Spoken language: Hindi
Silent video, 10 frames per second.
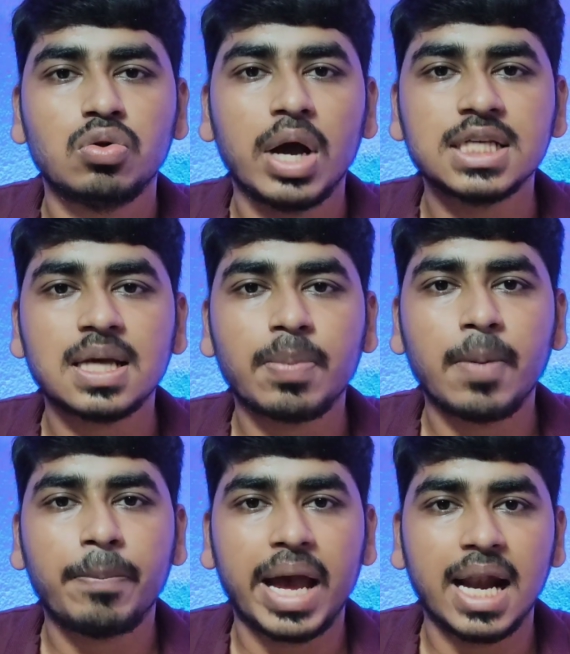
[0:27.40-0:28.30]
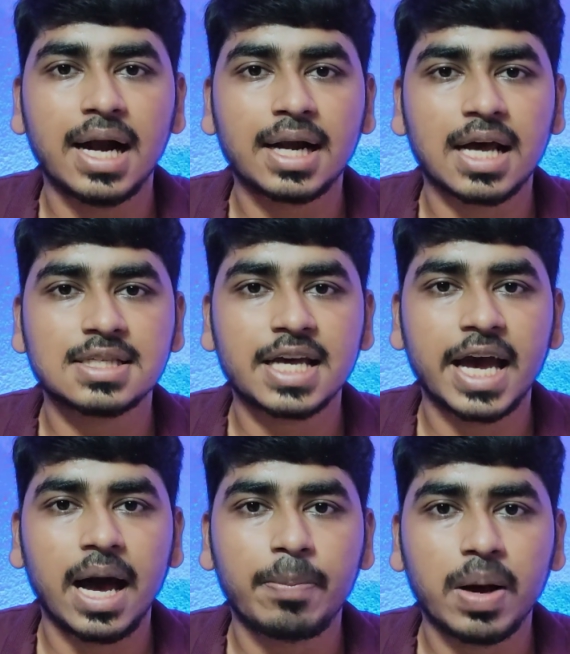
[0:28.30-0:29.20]
तो गाइस आपका पहला टास्क
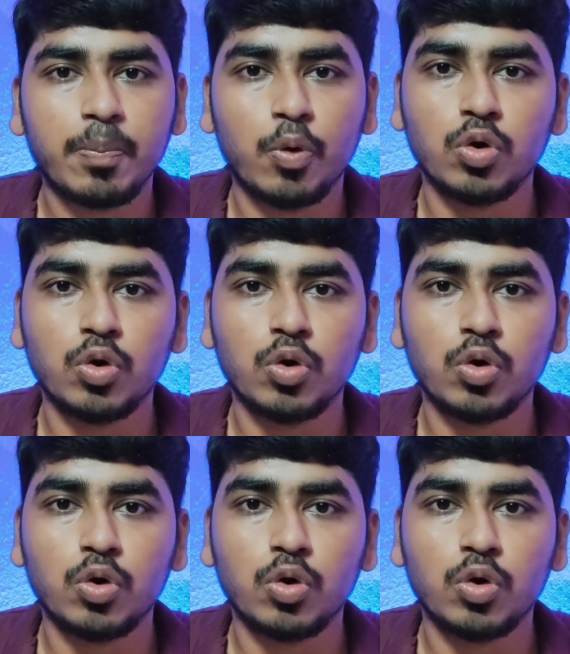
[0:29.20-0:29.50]
है आपका